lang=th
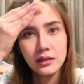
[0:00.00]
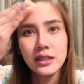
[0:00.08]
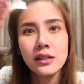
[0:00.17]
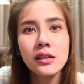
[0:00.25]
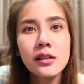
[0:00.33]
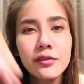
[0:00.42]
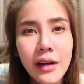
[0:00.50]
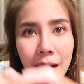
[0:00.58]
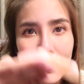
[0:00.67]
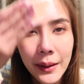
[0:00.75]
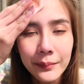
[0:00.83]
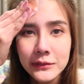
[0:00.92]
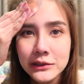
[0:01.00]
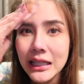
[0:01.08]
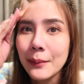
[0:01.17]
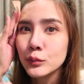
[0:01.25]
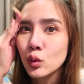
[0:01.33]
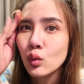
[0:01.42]
นี่คือฟ้าแบบ
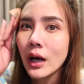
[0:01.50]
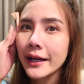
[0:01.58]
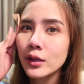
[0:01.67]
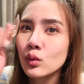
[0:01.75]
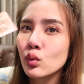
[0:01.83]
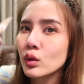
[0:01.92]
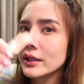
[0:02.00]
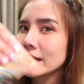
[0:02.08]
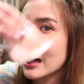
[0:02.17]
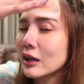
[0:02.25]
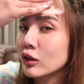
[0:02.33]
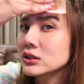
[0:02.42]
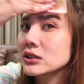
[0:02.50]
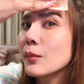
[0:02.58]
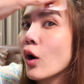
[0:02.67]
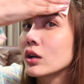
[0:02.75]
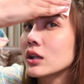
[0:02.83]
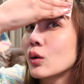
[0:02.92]
ซับทุกอนูเลยนะแล้วก็จะ
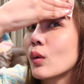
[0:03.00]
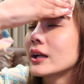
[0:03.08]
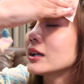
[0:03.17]
บอกเลยว่า